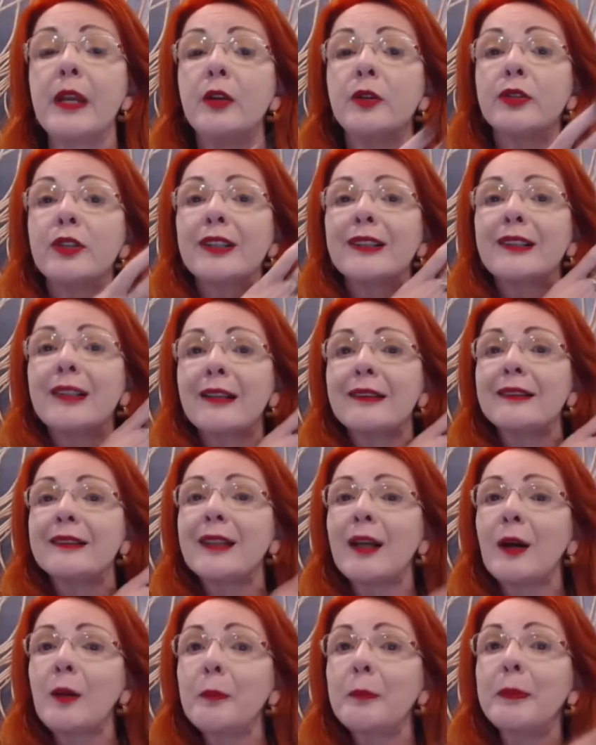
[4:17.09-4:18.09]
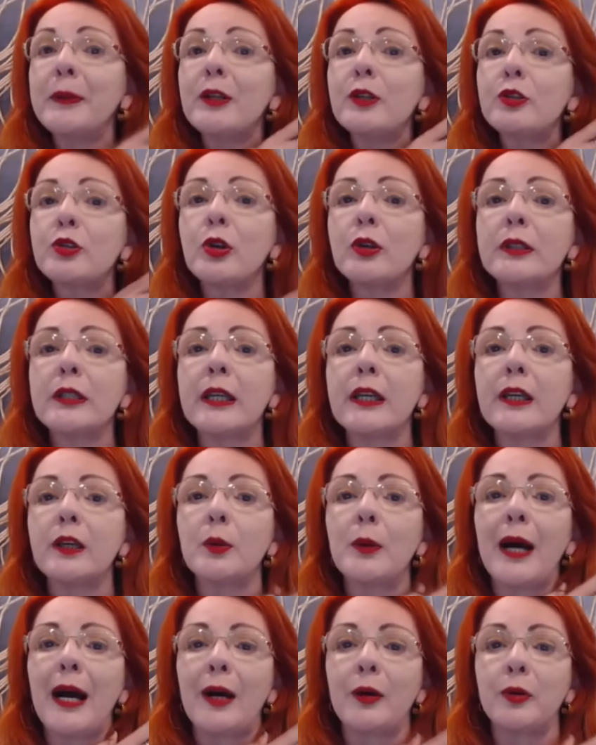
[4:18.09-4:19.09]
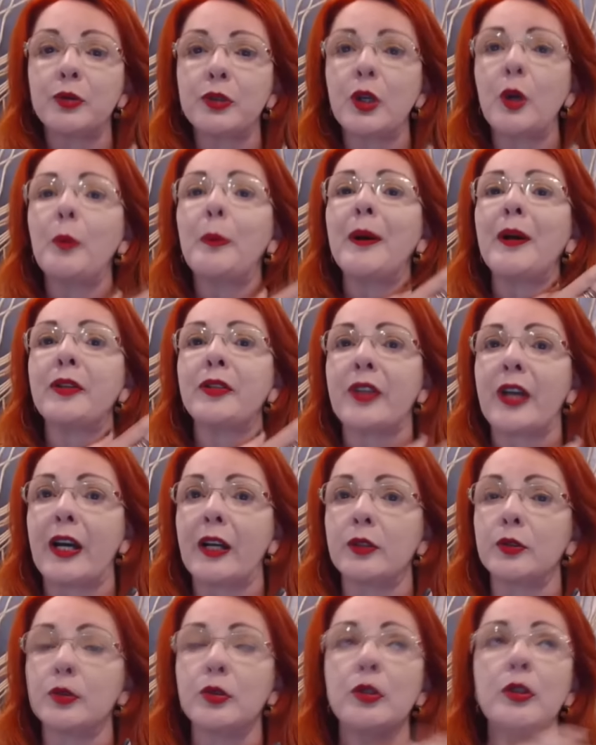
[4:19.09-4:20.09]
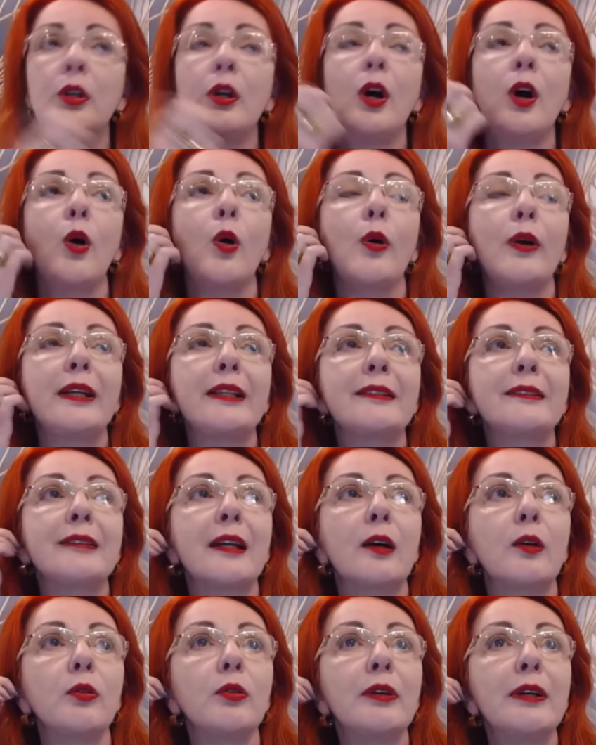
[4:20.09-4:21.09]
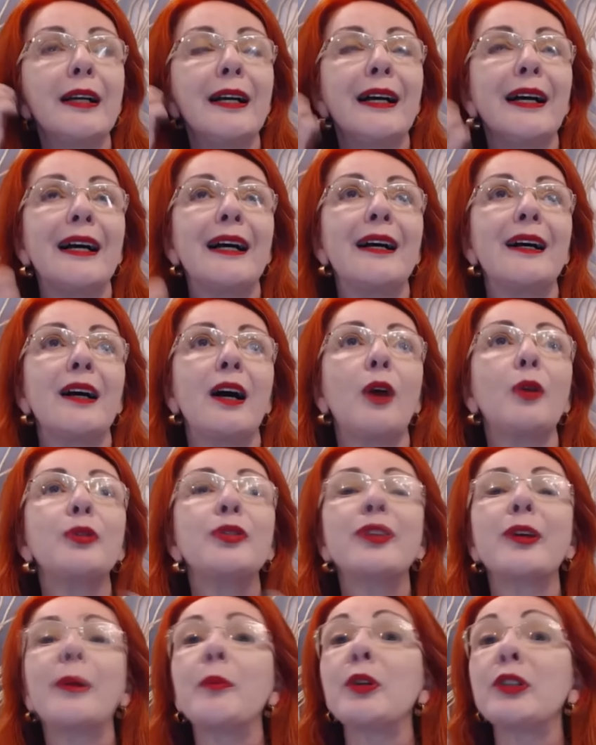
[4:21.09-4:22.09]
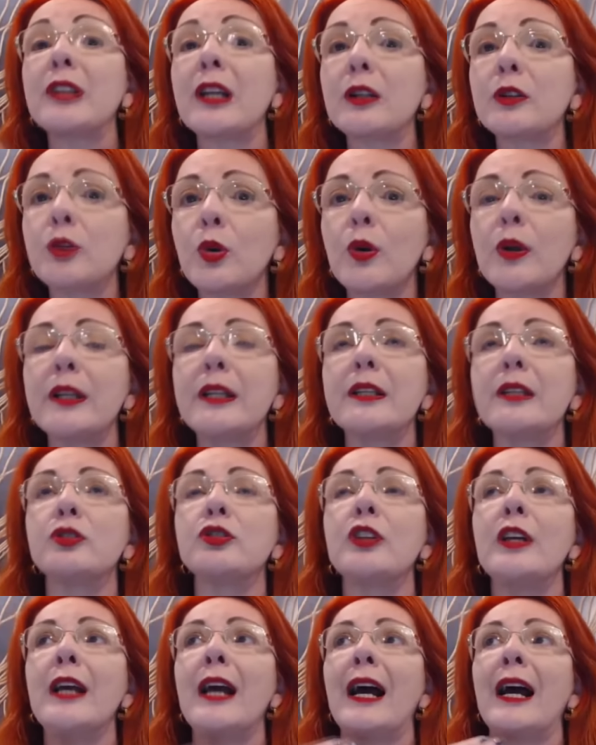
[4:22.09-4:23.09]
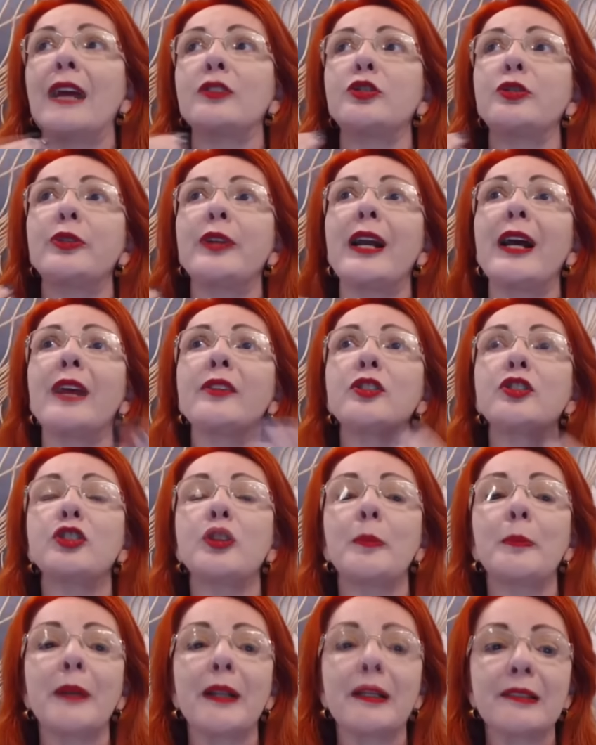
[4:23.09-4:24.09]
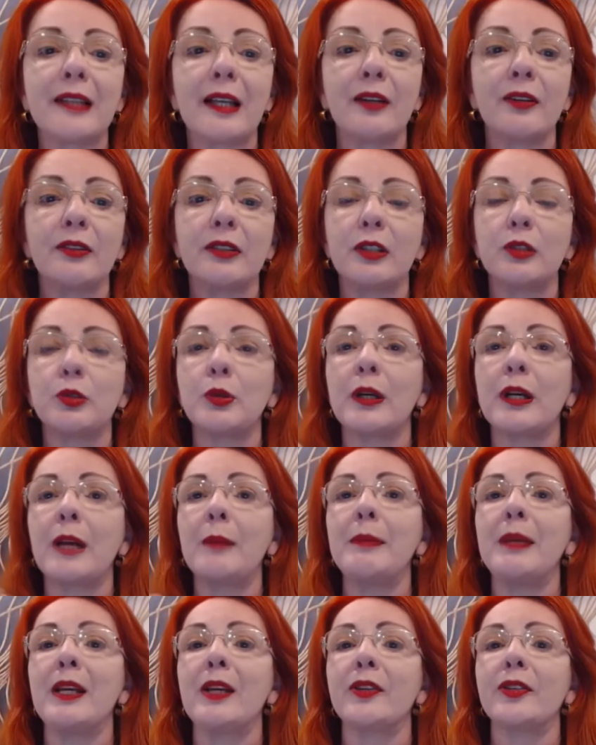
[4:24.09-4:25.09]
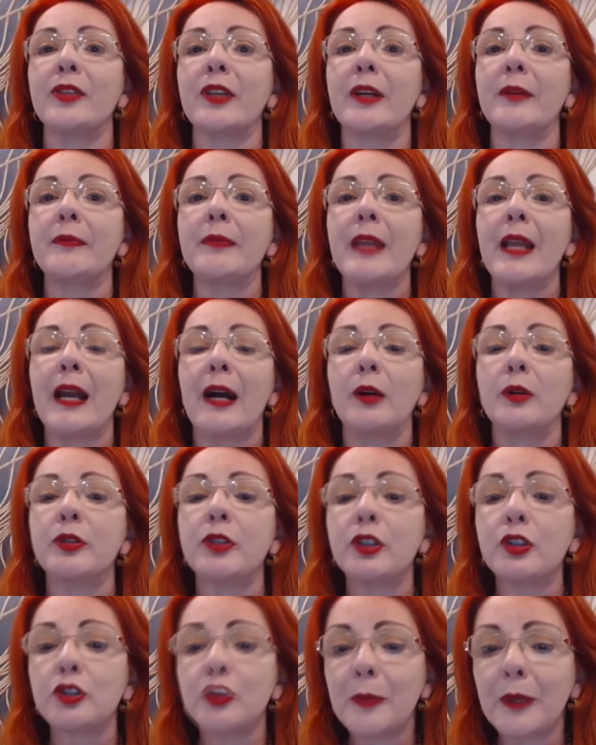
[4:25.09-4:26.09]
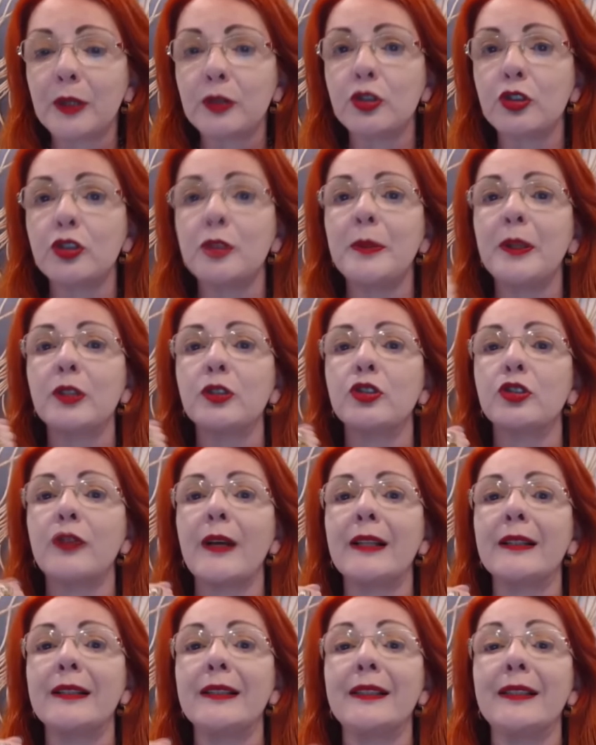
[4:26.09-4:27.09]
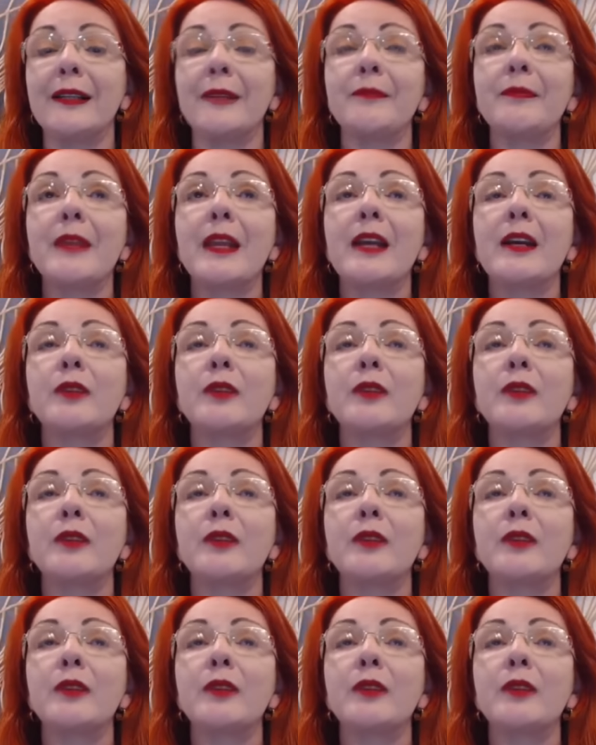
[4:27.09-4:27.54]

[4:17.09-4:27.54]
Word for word: Você está tão prisioneiro ao teu passado, ou então aos sabotadores, às frases que plantaram na tua cabeça, aos sentimentos de menos-valia.